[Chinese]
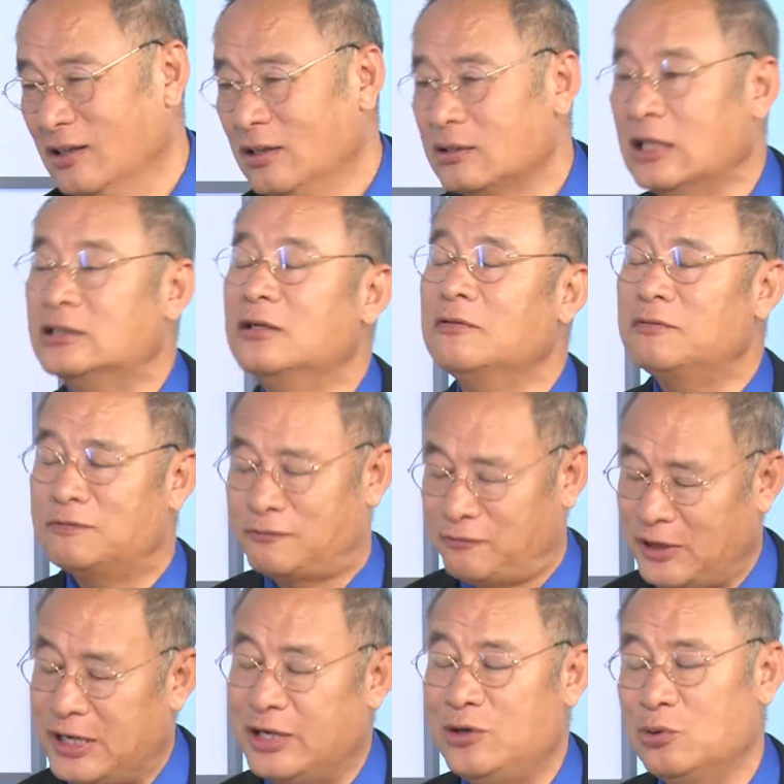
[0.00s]
但是
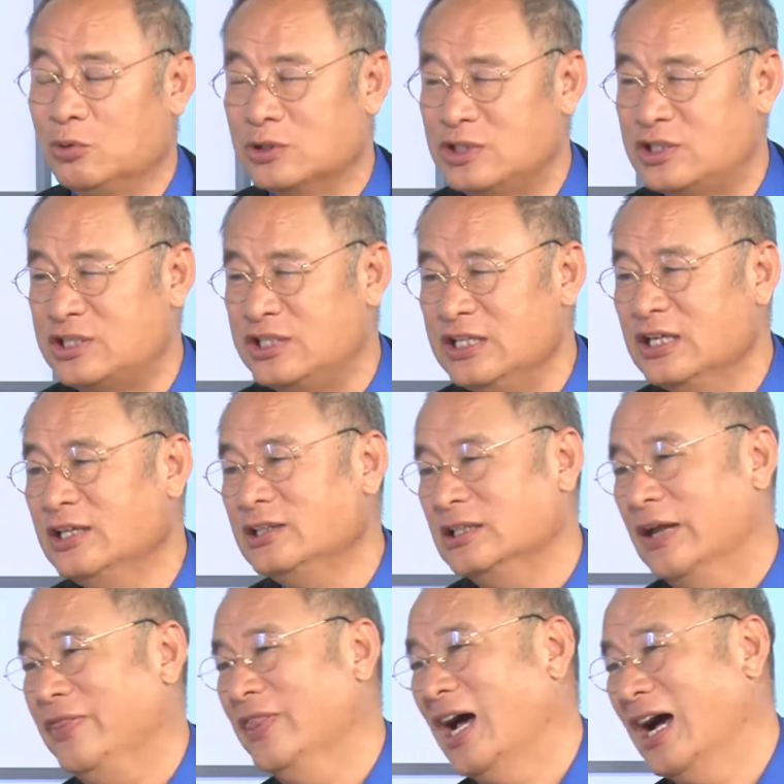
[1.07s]
费用惊
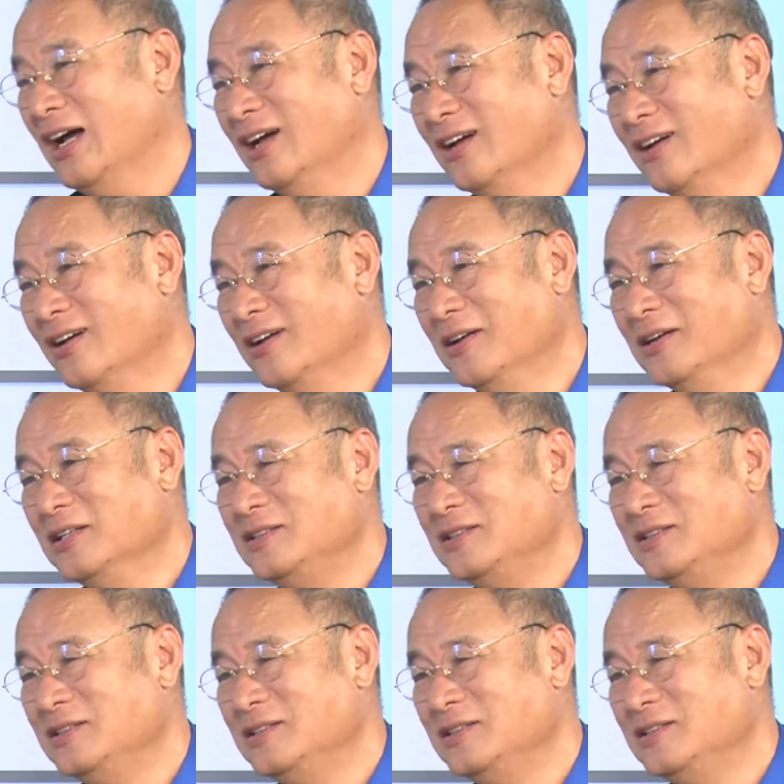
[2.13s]
人呐，是的。